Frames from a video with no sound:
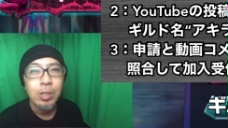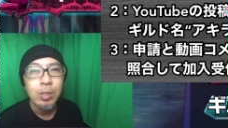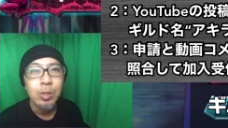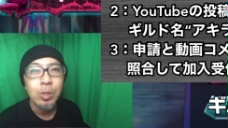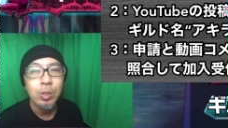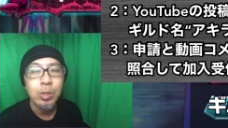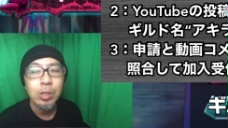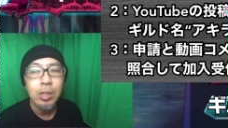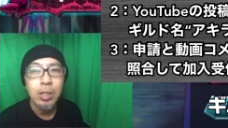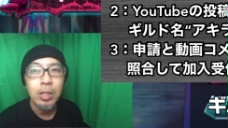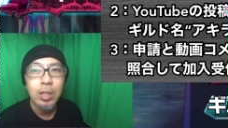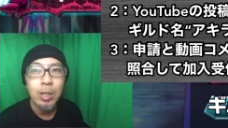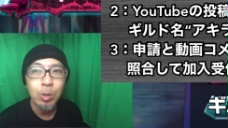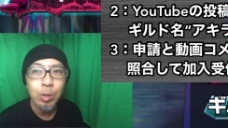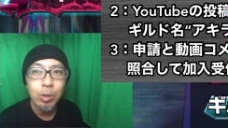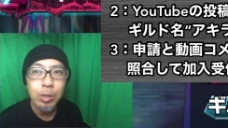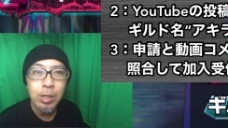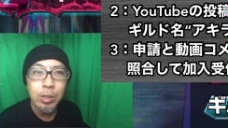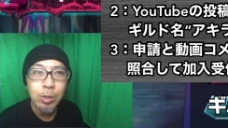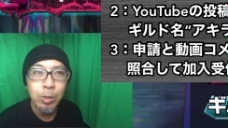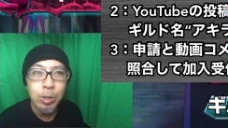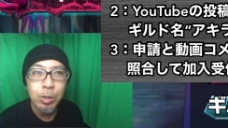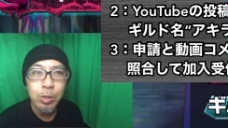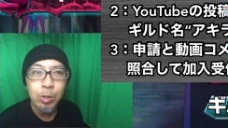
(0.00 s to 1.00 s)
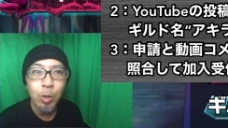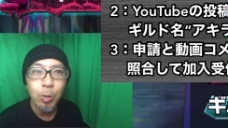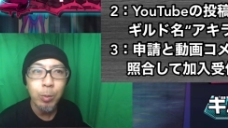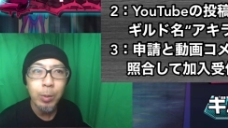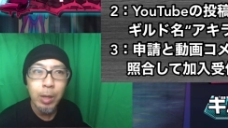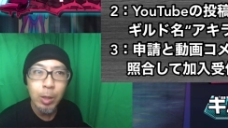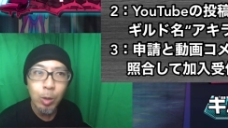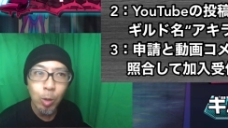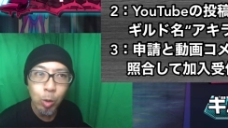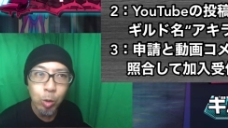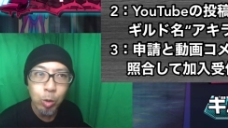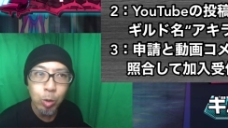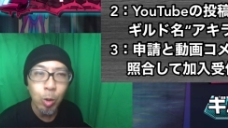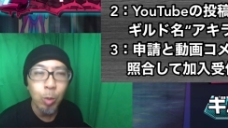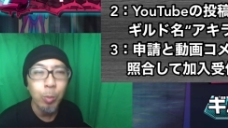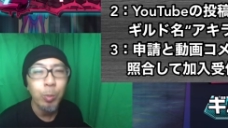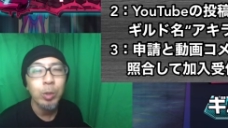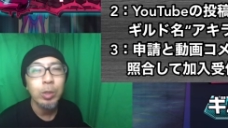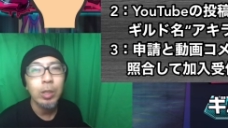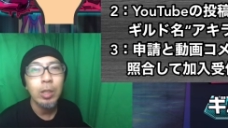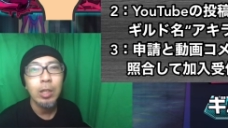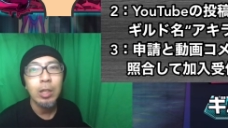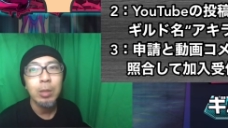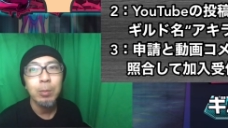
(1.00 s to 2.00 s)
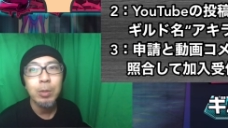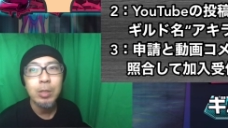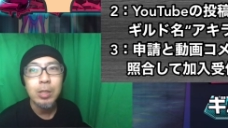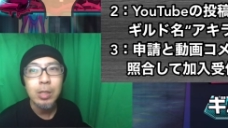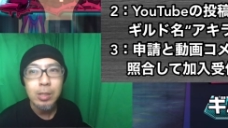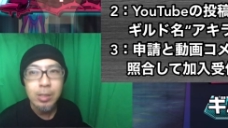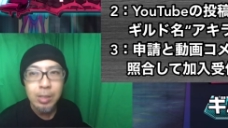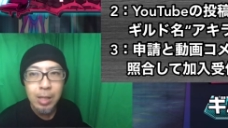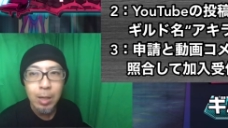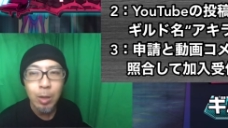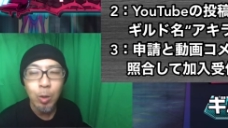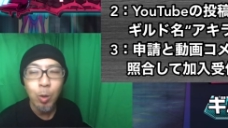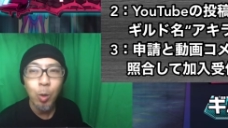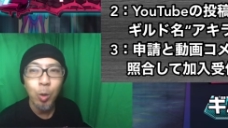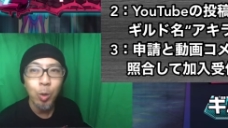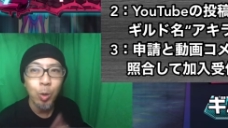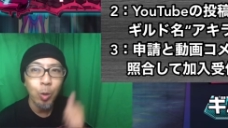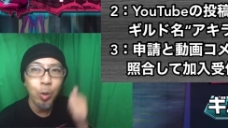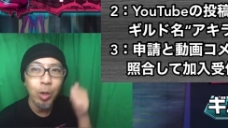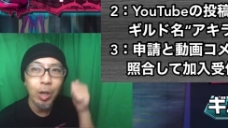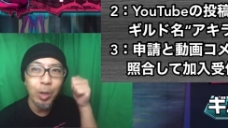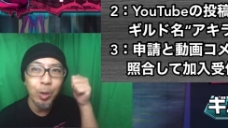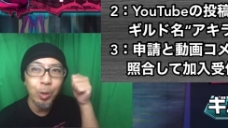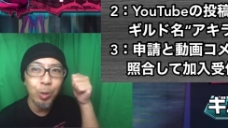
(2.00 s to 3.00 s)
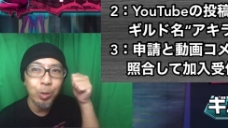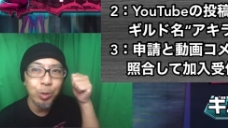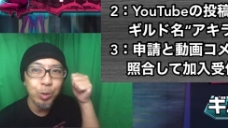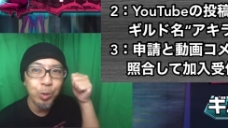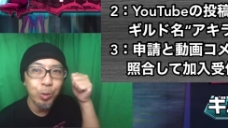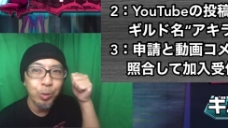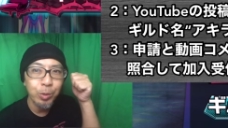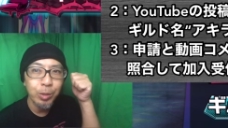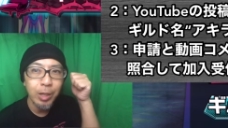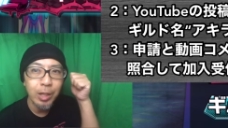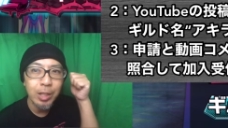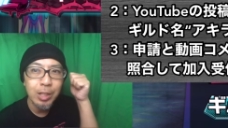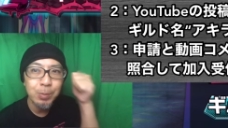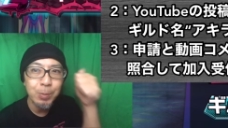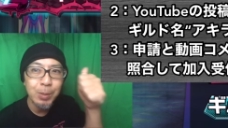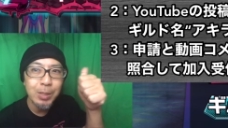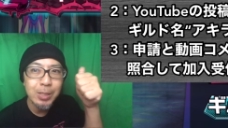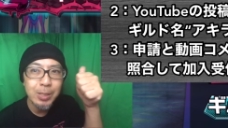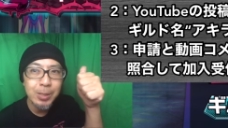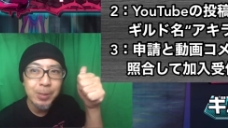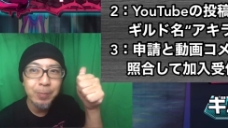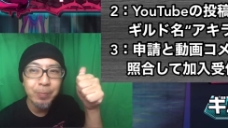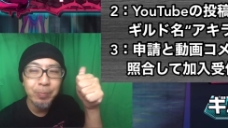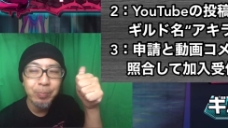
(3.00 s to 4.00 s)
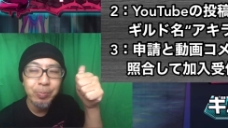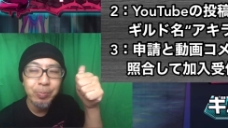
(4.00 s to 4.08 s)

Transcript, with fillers: そしてギルド設立おめでとうと思っていただきましたらですね、高評価よろしくお願いします。